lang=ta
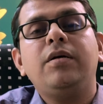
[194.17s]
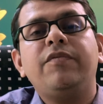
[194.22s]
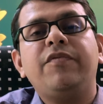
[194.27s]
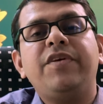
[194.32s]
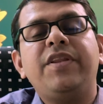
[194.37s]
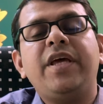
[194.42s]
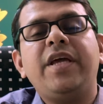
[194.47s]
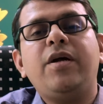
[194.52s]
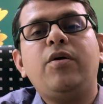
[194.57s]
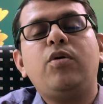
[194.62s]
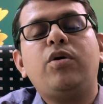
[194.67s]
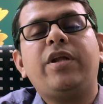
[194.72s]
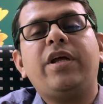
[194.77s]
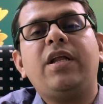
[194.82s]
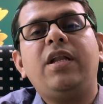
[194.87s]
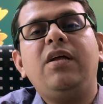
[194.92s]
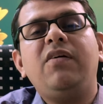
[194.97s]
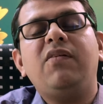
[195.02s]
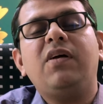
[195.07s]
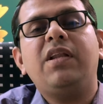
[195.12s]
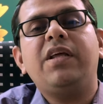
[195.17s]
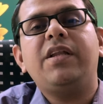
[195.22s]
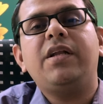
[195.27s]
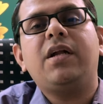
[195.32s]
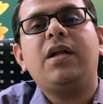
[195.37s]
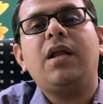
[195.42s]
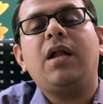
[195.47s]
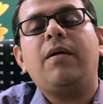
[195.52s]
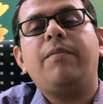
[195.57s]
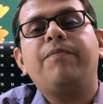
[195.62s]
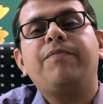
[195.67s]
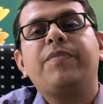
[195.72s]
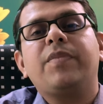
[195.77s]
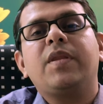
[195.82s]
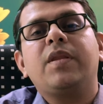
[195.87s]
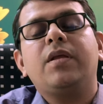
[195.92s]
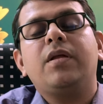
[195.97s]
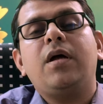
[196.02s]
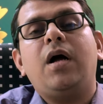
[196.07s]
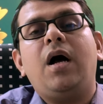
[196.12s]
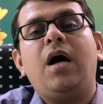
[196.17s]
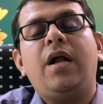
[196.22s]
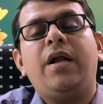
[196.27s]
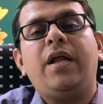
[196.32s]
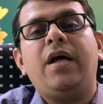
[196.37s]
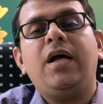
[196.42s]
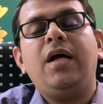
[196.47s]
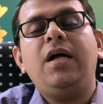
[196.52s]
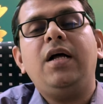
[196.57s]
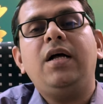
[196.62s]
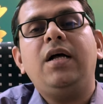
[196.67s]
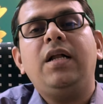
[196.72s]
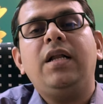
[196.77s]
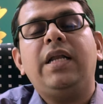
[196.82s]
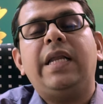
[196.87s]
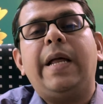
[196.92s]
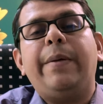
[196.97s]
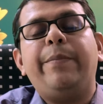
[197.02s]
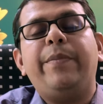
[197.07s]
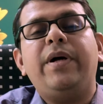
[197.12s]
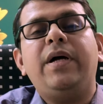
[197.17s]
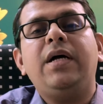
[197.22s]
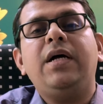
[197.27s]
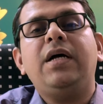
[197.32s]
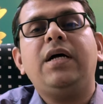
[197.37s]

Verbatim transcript: விதை கொட்டையில் வலி இருக்கலாம் ஆனால் நம்ம